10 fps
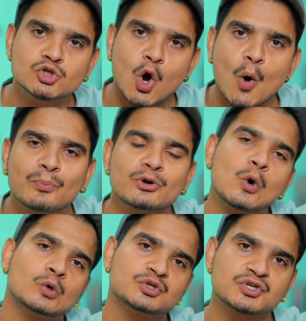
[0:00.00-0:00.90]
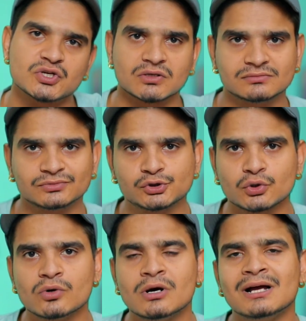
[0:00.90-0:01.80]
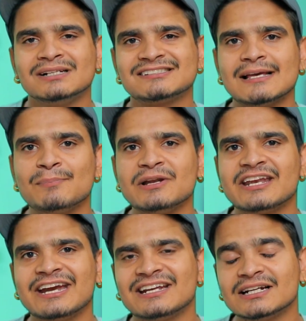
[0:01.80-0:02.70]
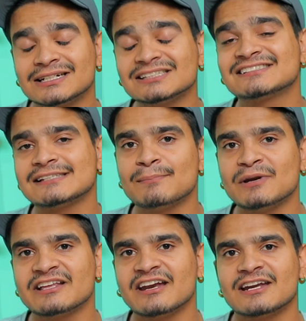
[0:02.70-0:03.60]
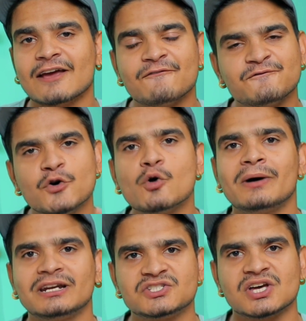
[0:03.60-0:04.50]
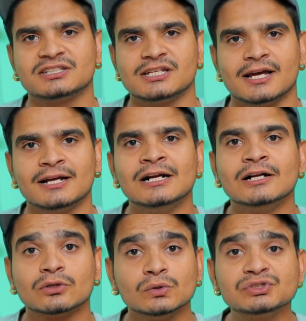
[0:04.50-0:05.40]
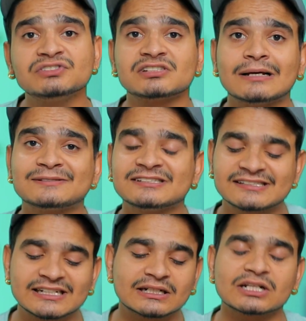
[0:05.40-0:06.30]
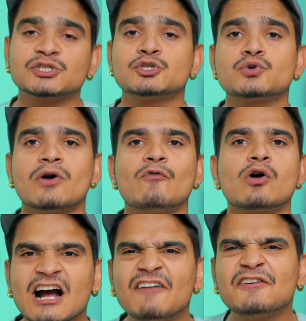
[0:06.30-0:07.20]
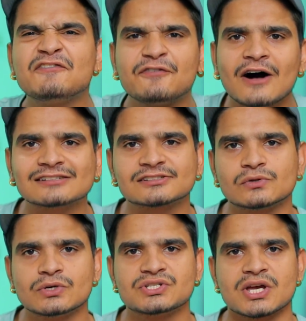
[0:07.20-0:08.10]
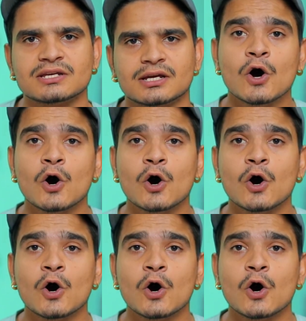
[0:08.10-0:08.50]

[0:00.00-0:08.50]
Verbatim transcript: टॉप नोच जो सैम्पलिंग रेट है टच सैम्पलिंग रेट है वो मानी जाती है तो उस हिसाब से इसकी टच जो है वो काफ़ी फास्ट होनी चाहिए